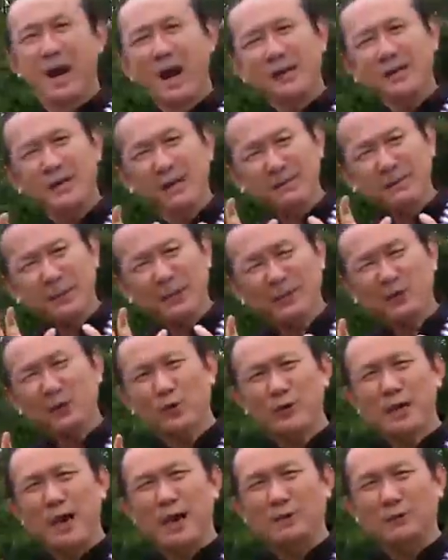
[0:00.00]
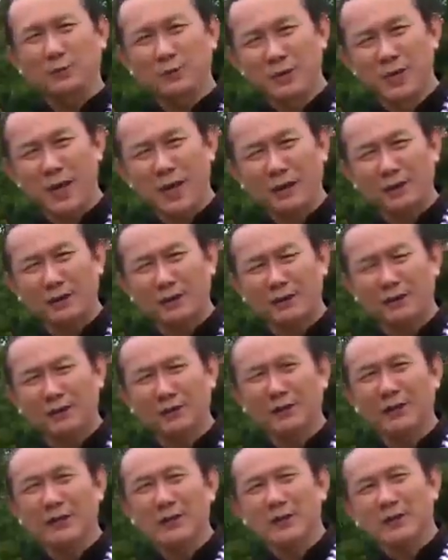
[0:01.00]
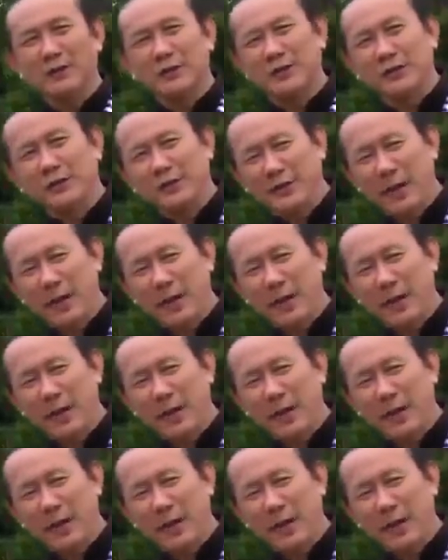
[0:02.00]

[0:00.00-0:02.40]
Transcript: อันนั้นเป็นตัวอย่างตัวอย่างหนึ่งที่